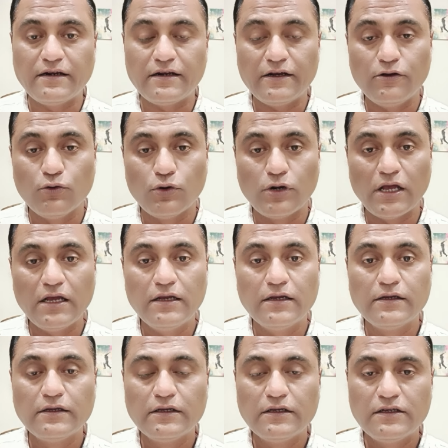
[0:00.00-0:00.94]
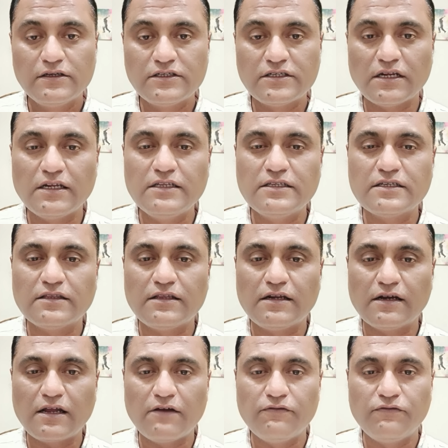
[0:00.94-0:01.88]
एंट्री होना शनि
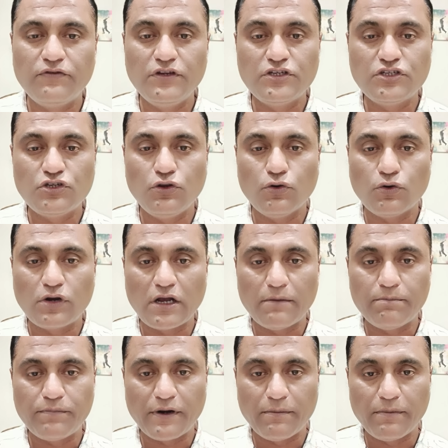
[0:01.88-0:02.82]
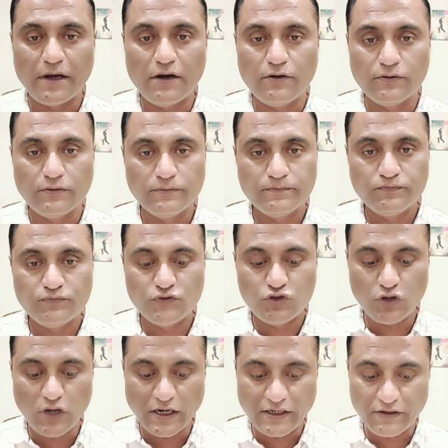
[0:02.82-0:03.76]
चंद्र का विष योग का प्रभाव
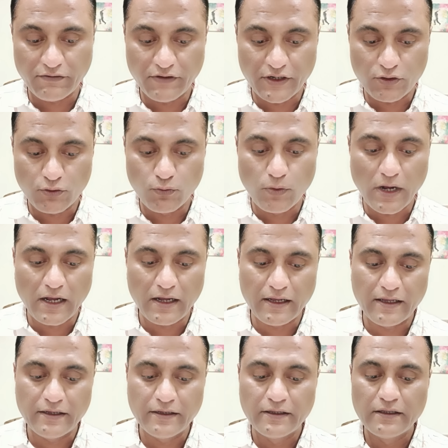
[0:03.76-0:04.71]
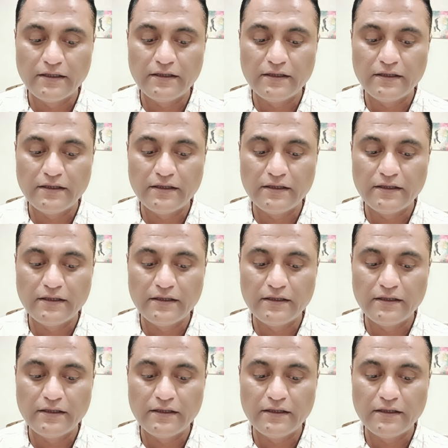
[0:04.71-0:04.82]
जो एक्टिवेट हुआ है